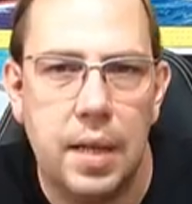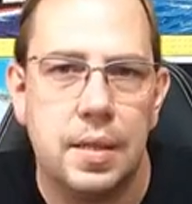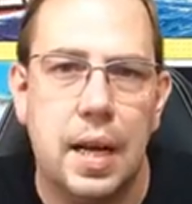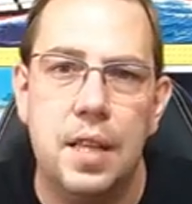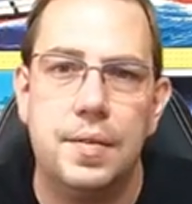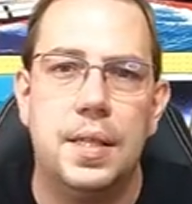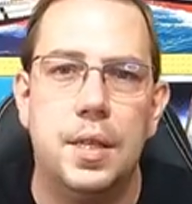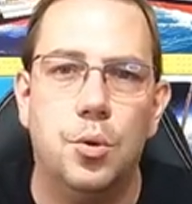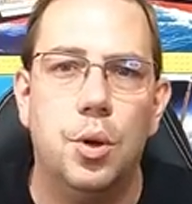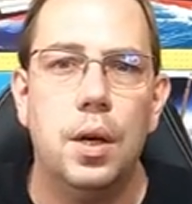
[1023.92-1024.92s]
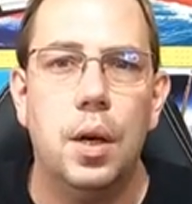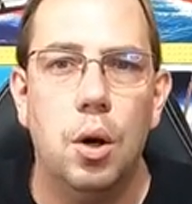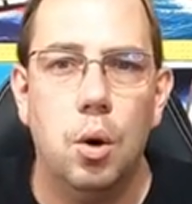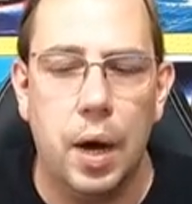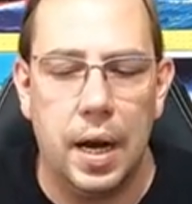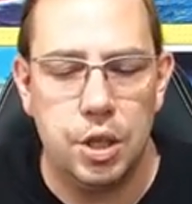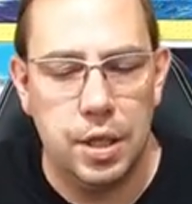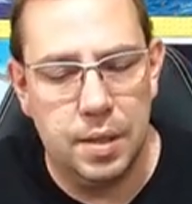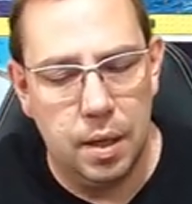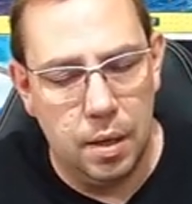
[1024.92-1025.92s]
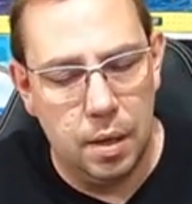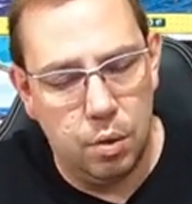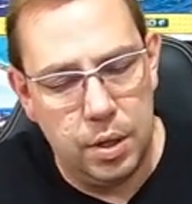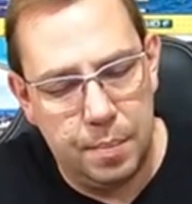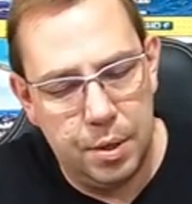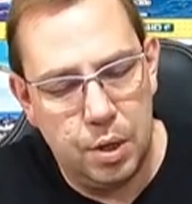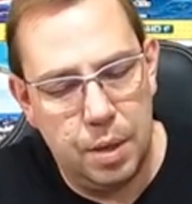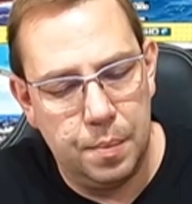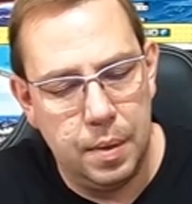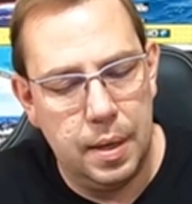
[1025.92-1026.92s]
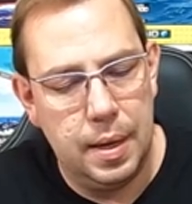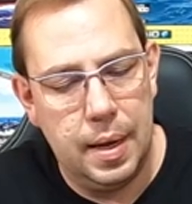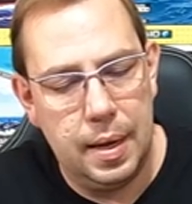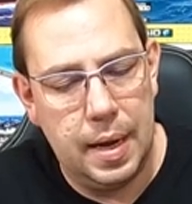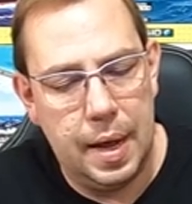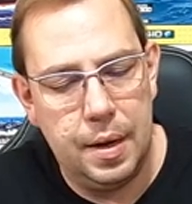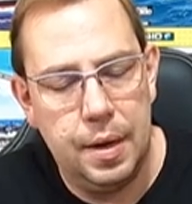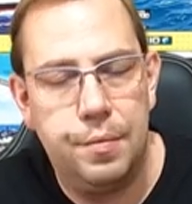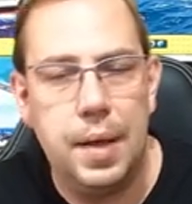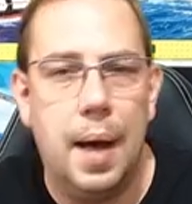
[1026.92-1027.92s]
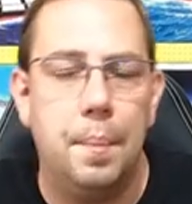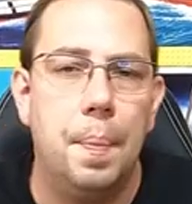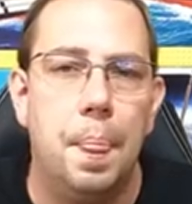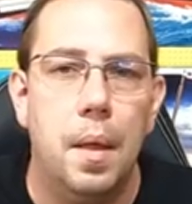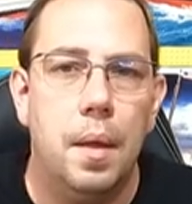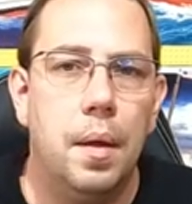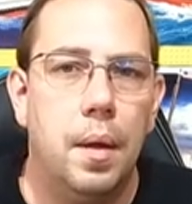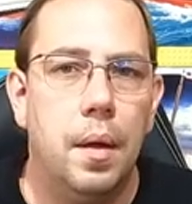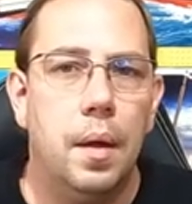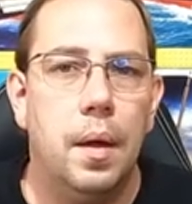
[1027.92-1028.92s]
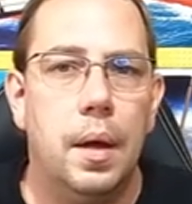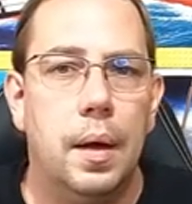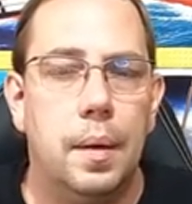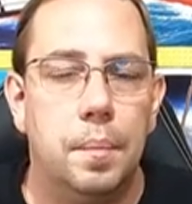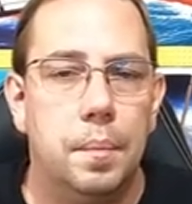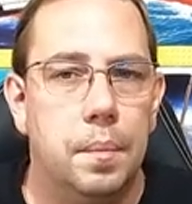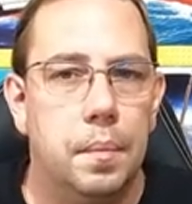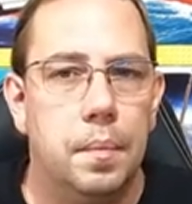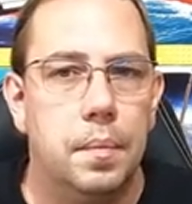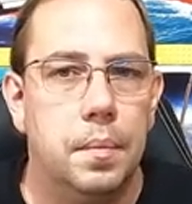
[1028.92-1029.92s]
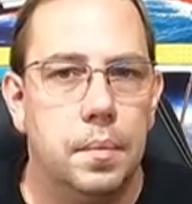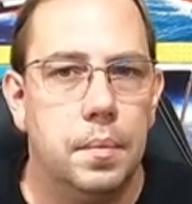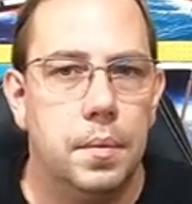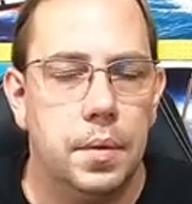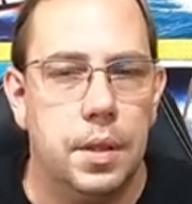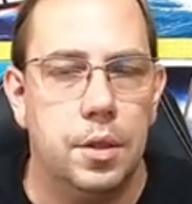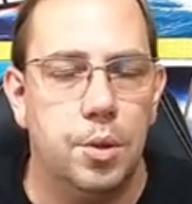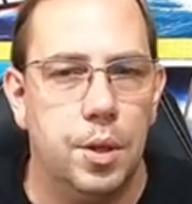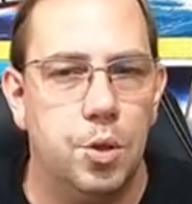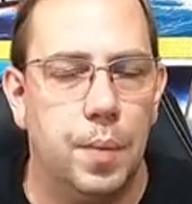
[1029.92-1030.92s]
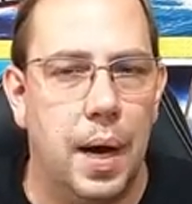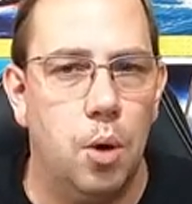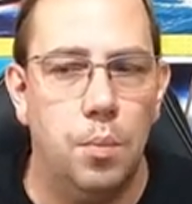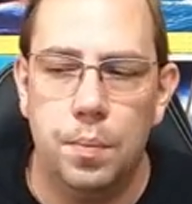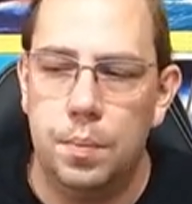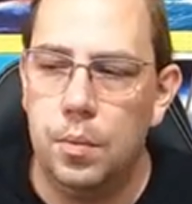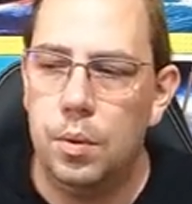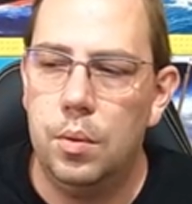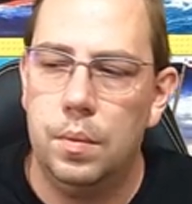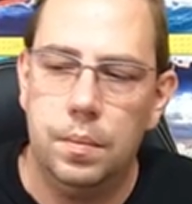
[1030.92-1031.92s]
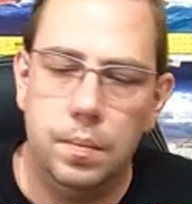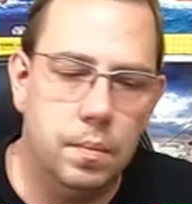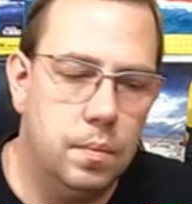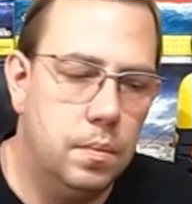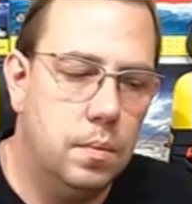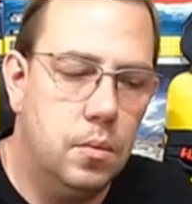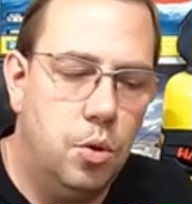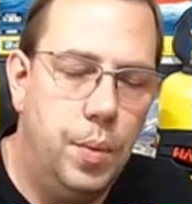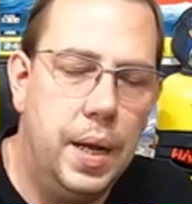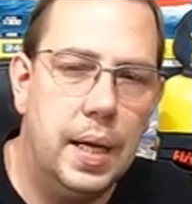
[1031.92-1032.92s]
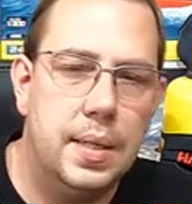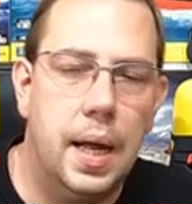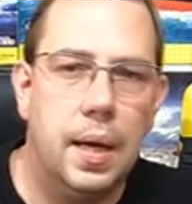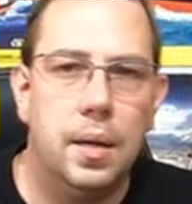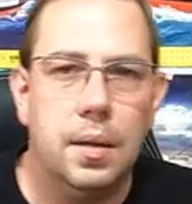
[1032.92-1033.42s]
alles was hier so orange ist, runter bis zu dem kleinen Liftarm, ähm, sind summa summarum über die ganze Länge